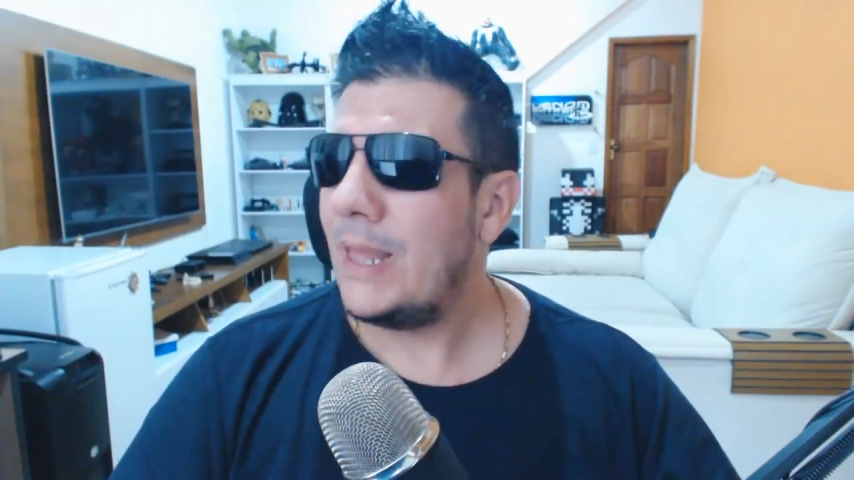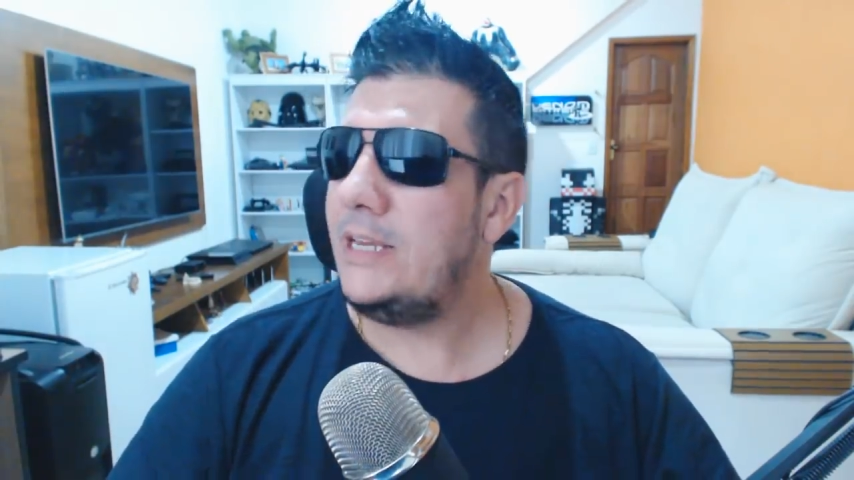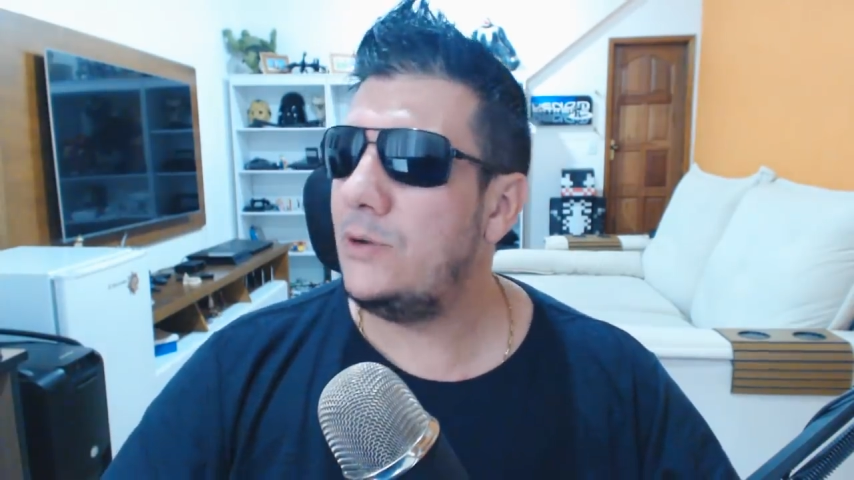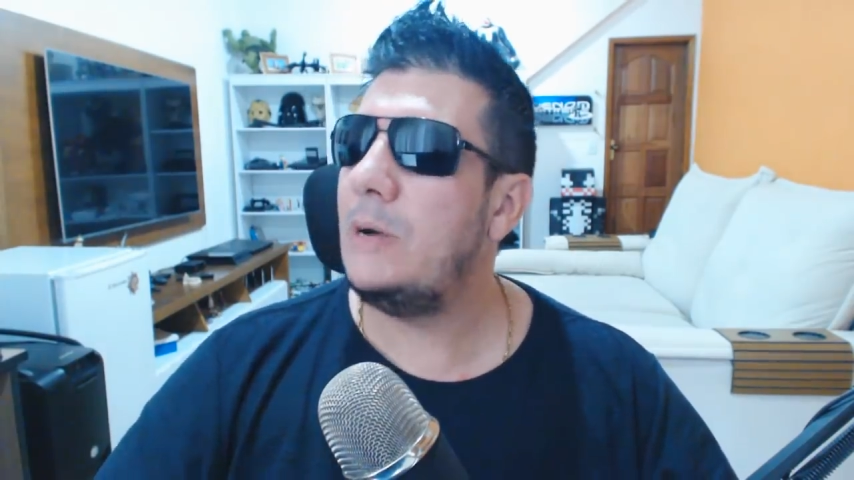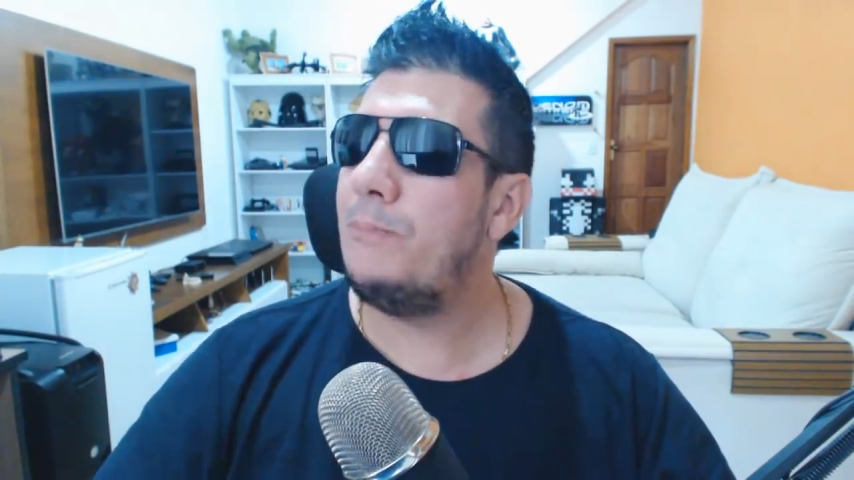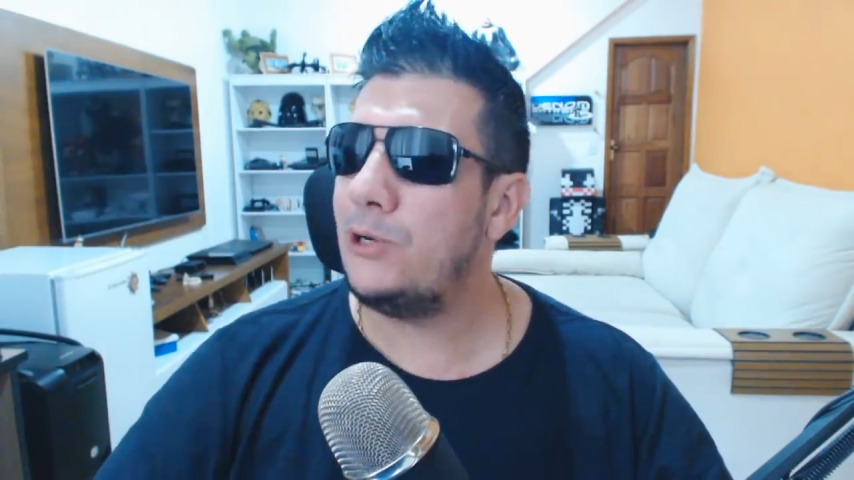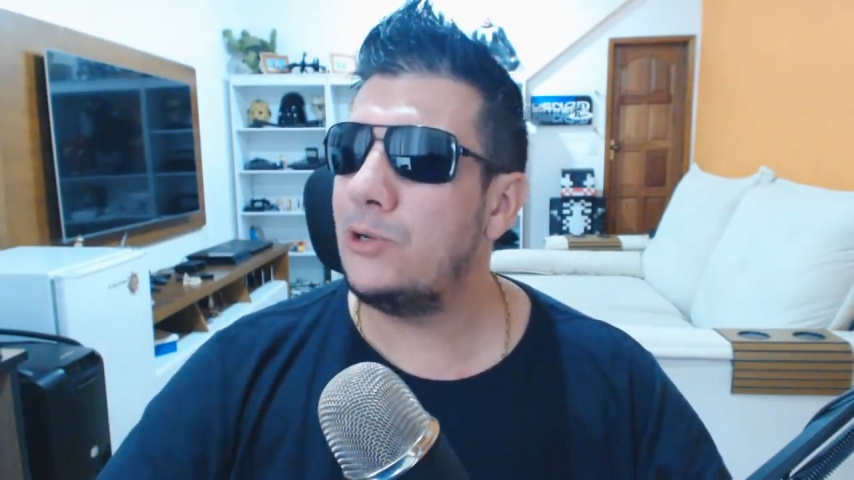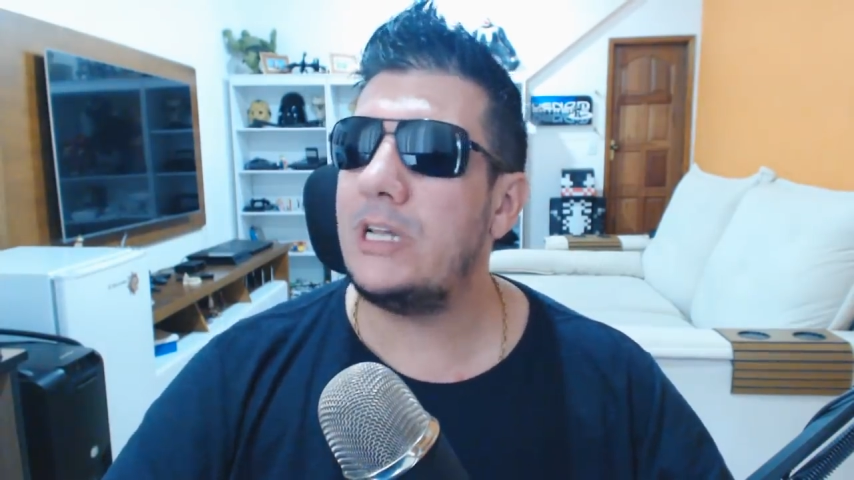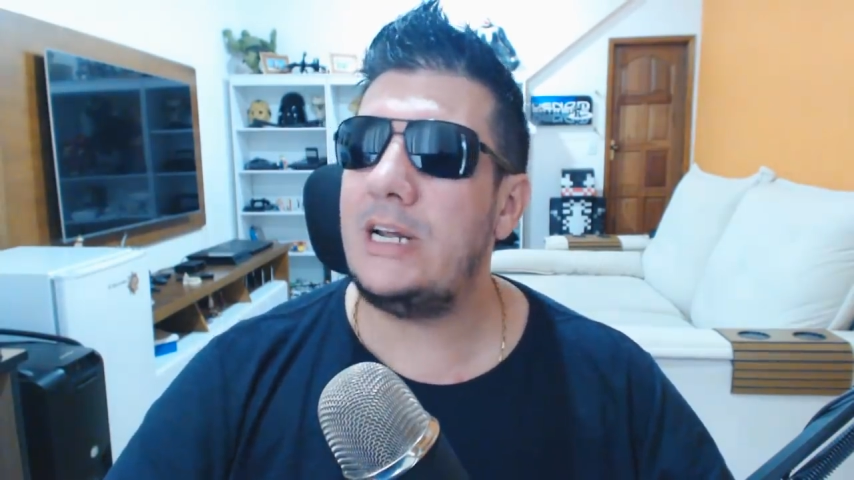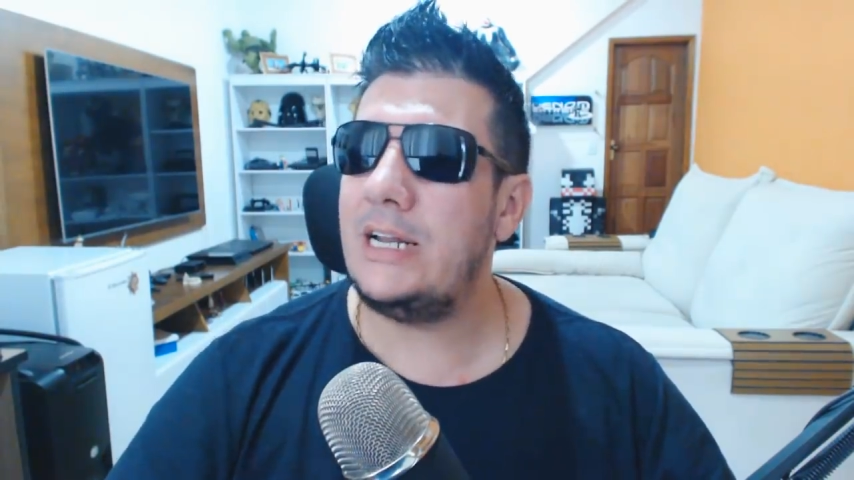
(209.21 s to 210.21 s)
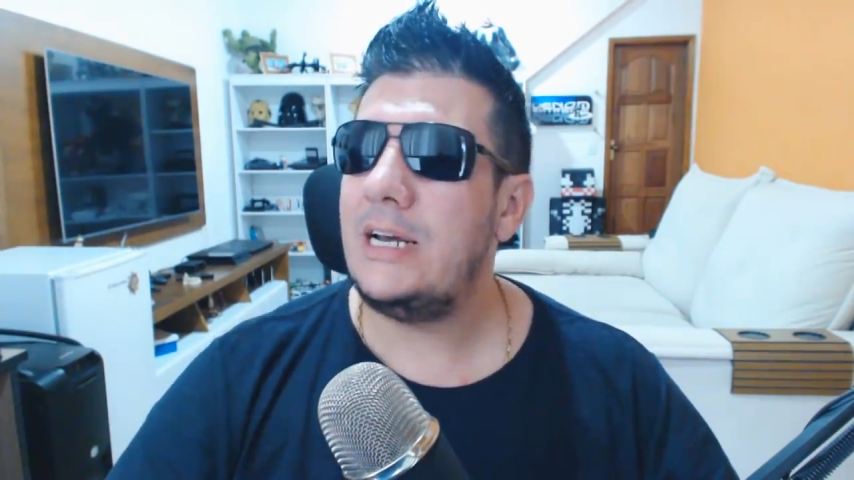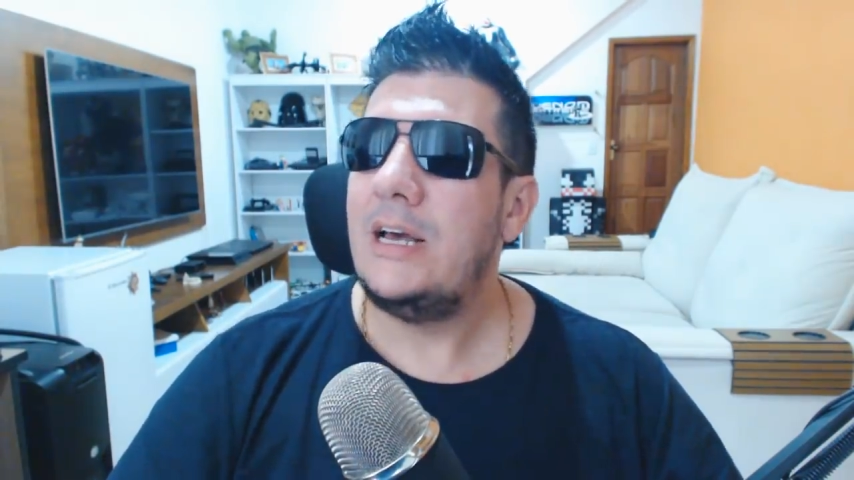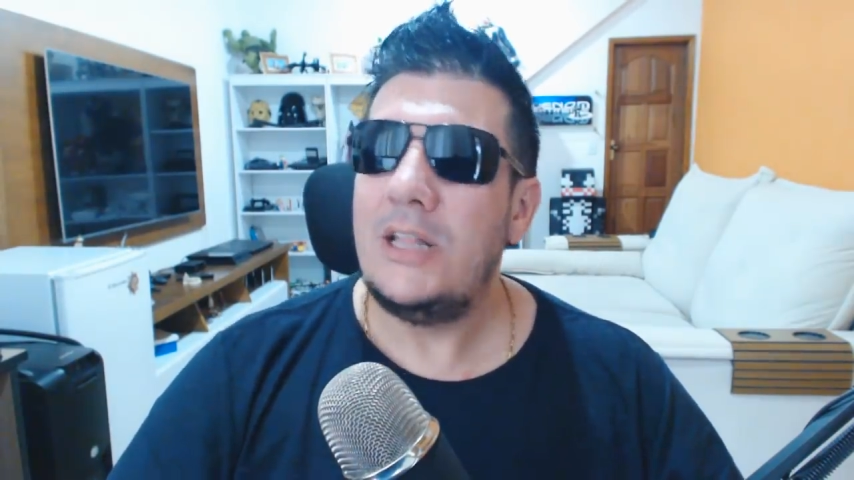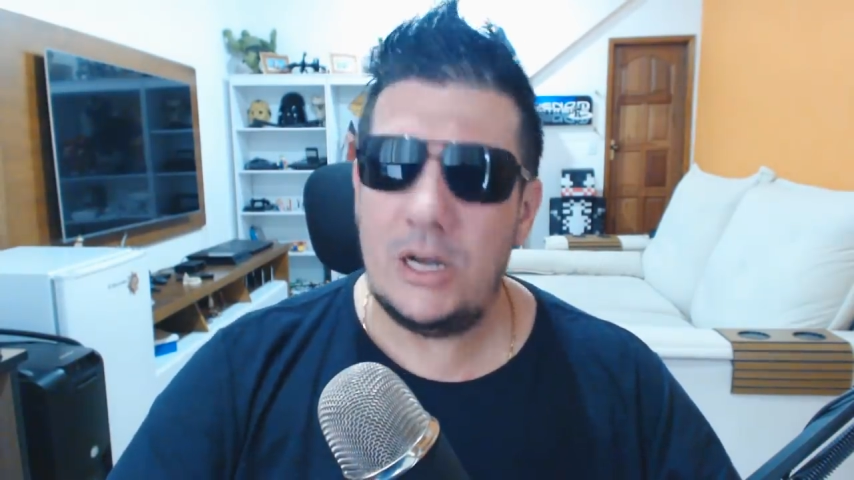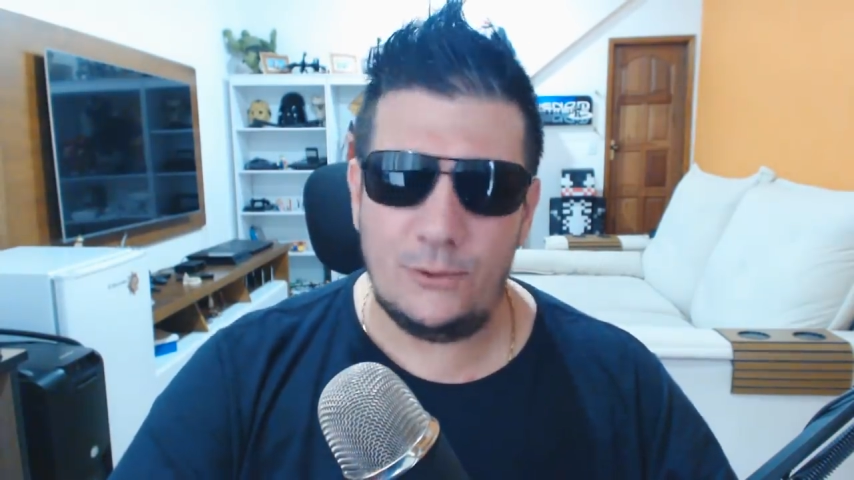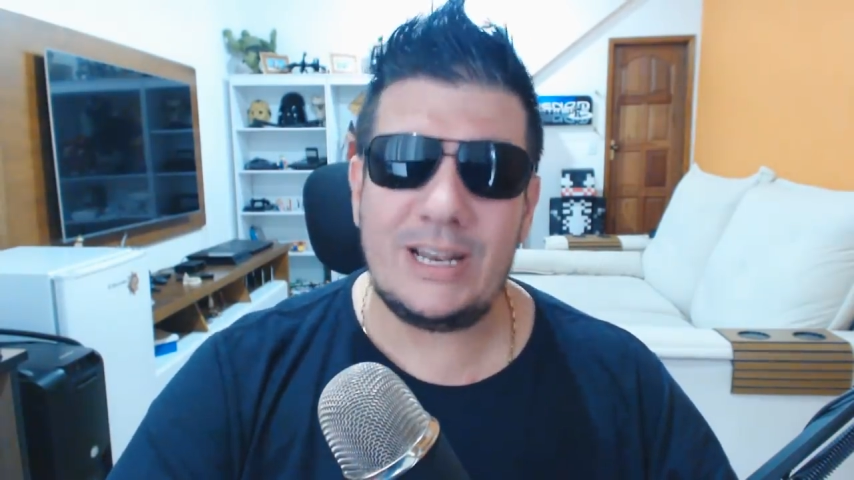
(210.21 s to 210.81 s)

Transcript: E eu depois do trailer, eu